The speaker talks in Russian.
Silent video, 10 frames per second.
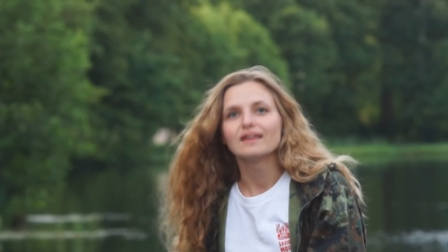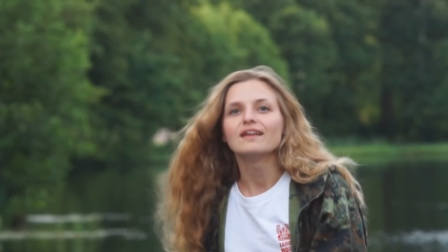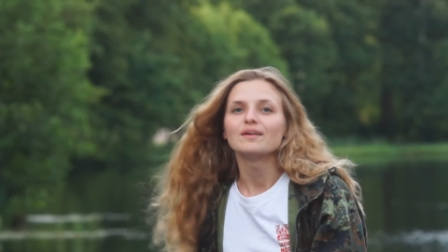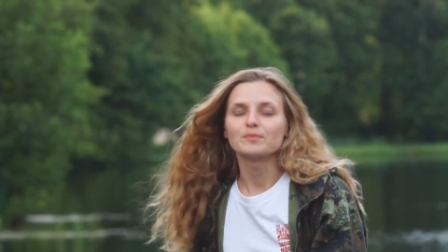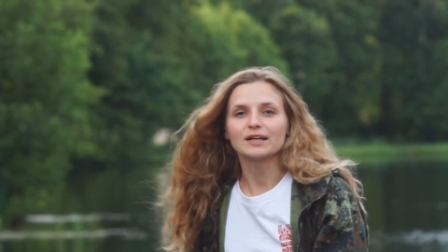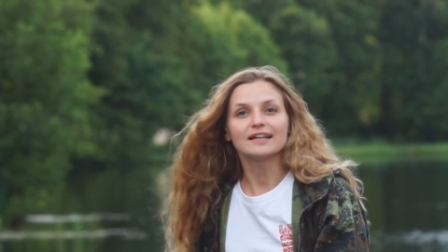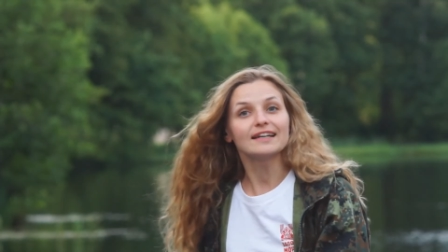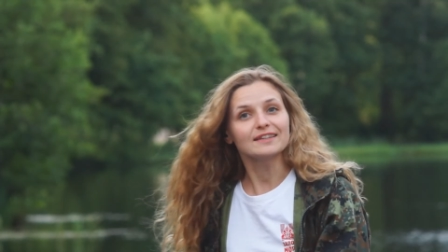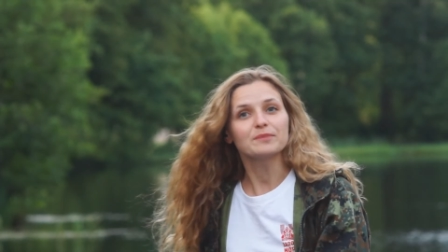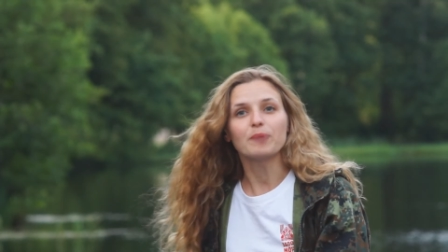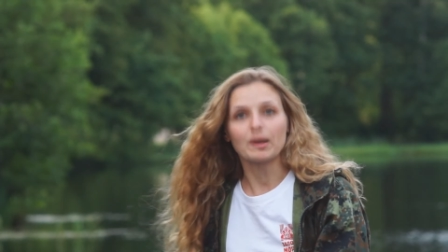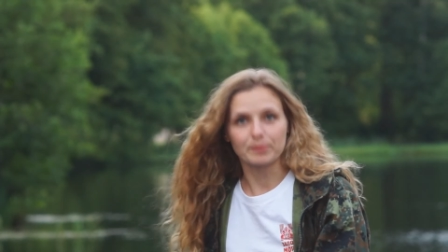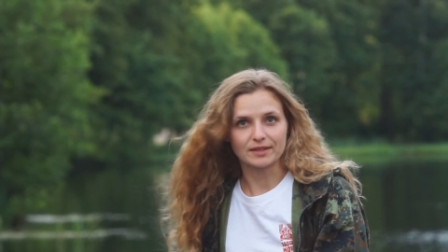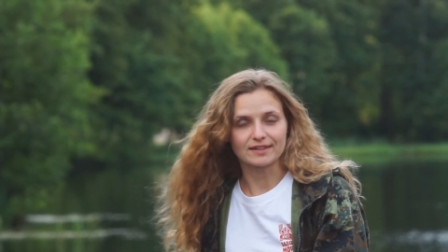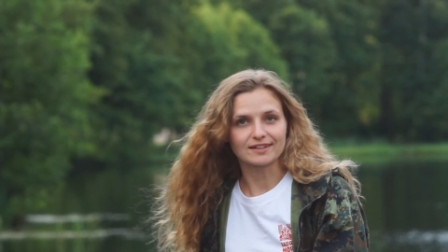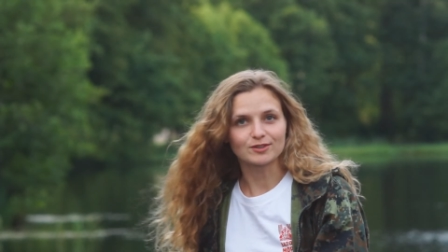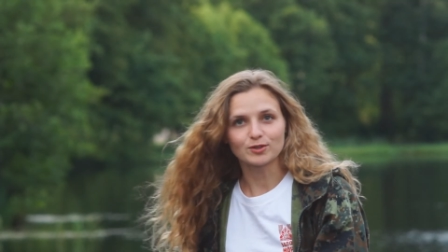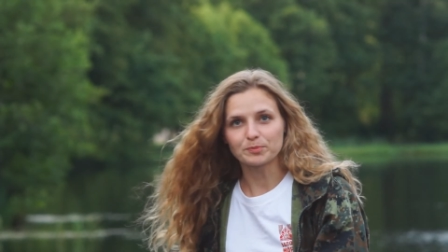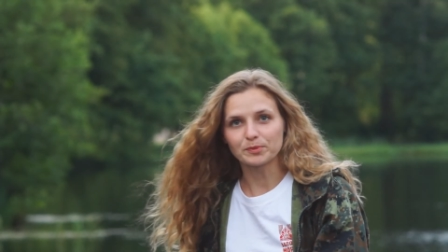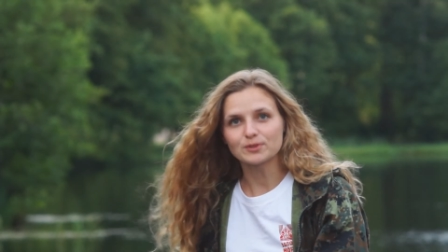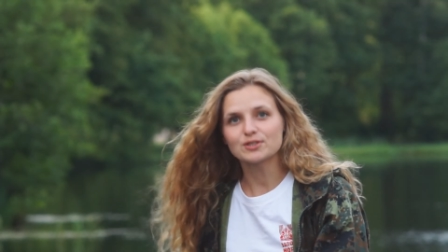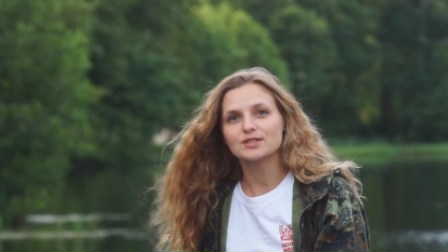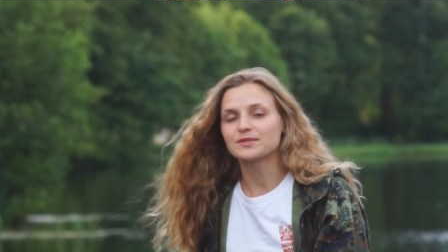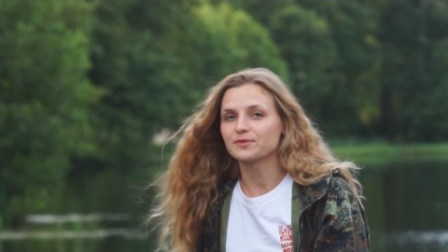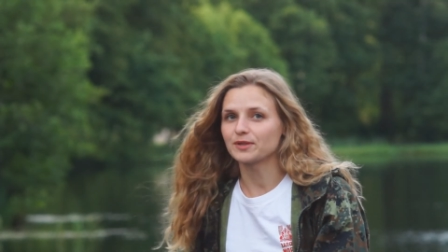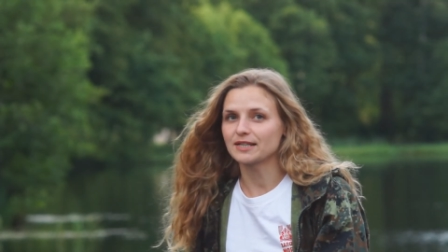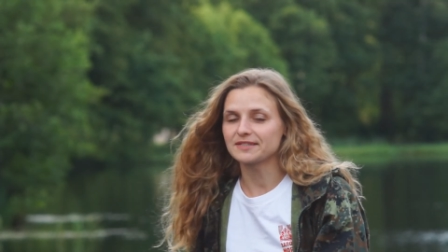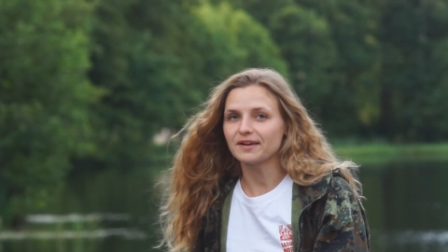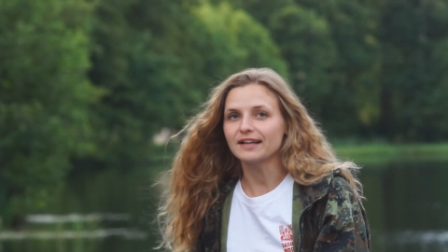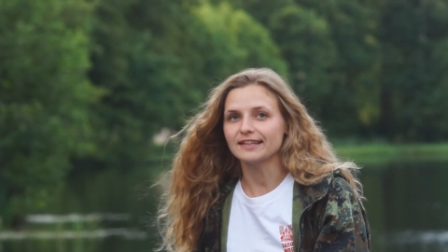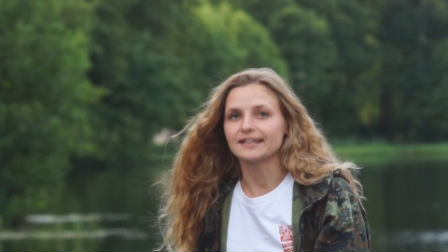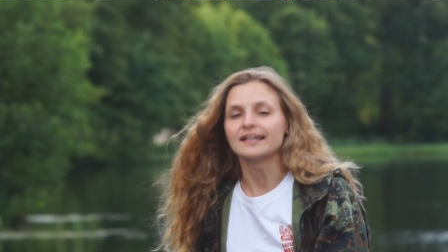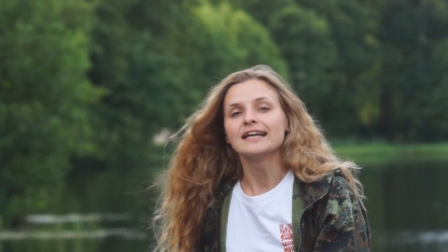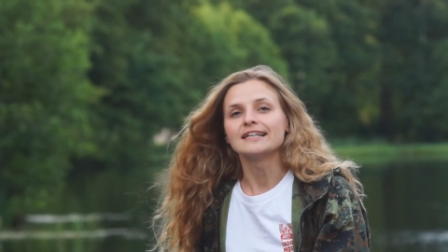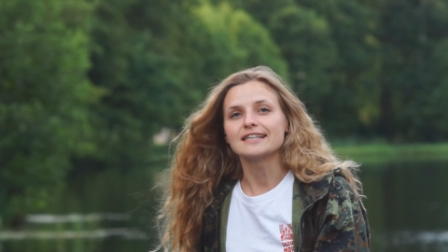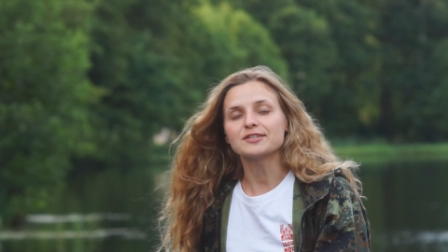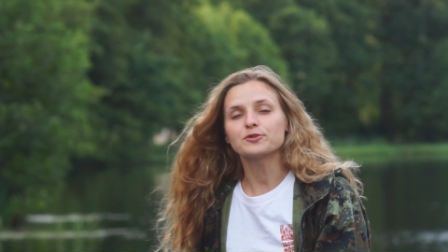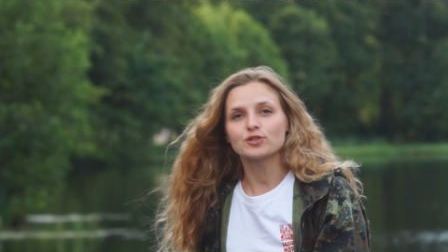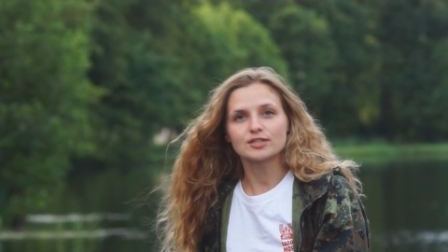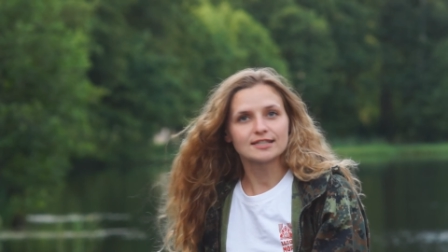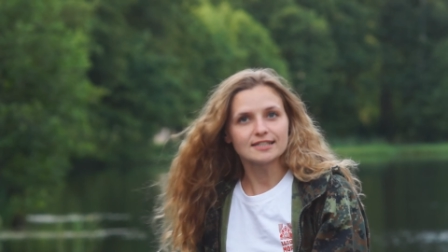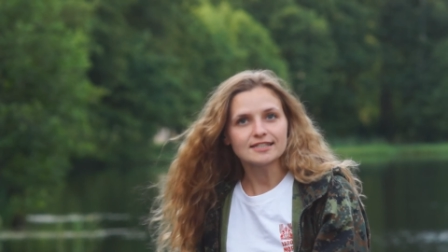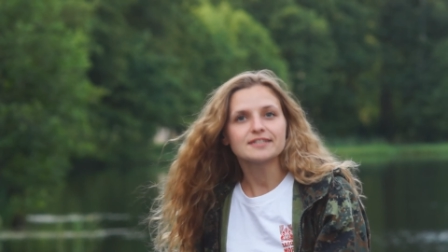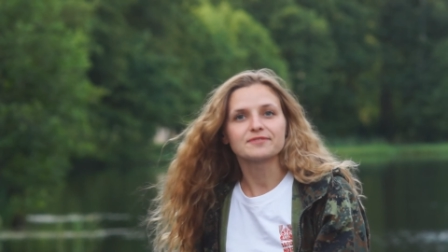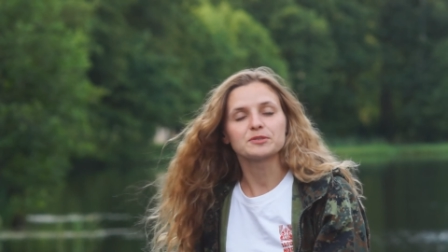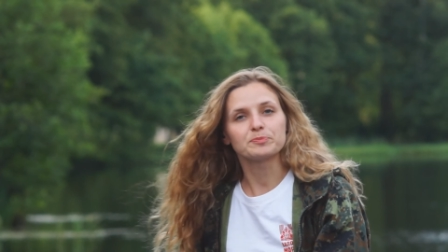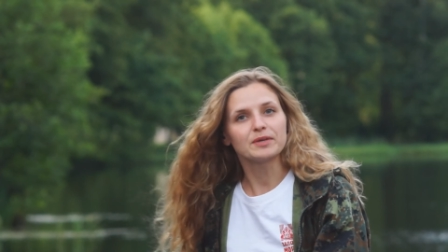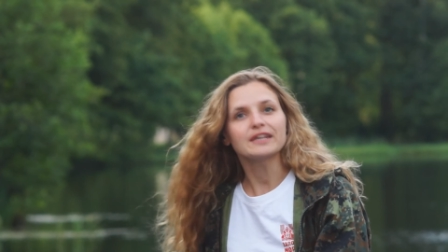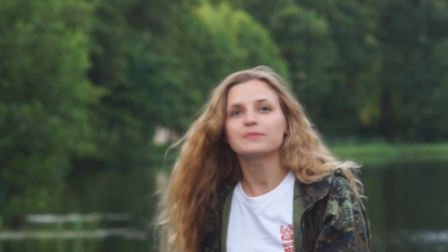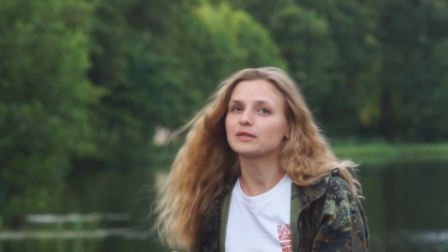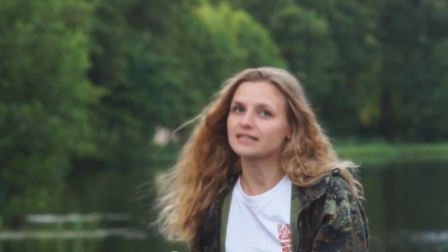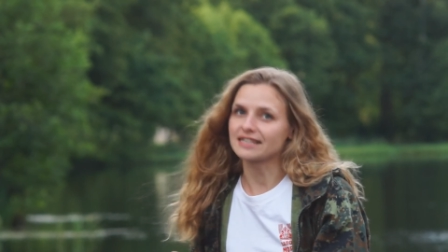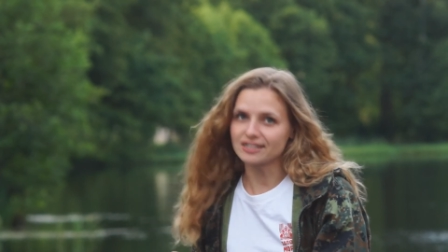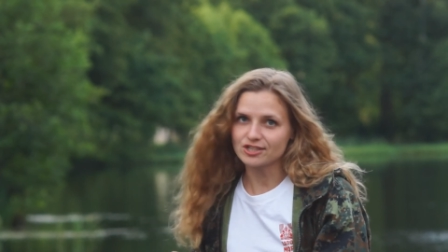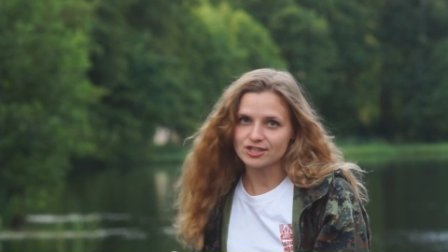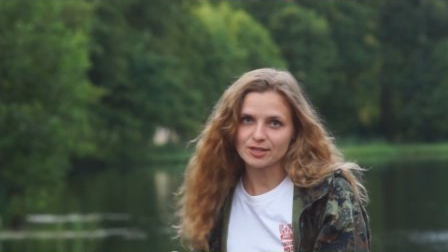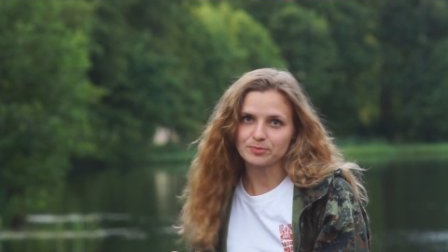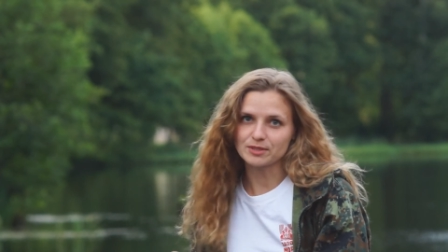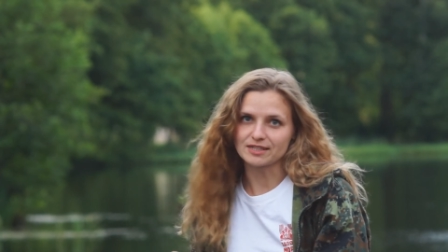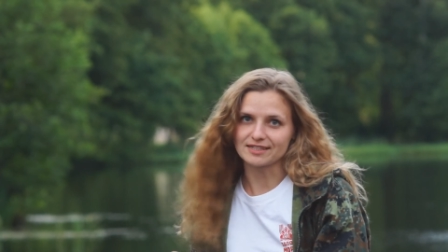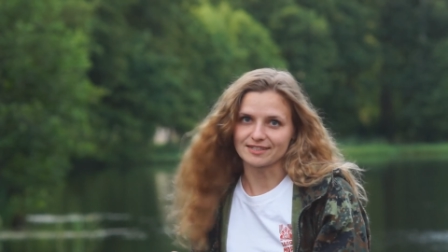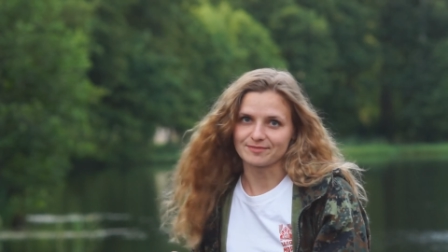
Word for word: Многолетний папоротник, который получил свое название за схожесть листьев с перьями экзотической птицы.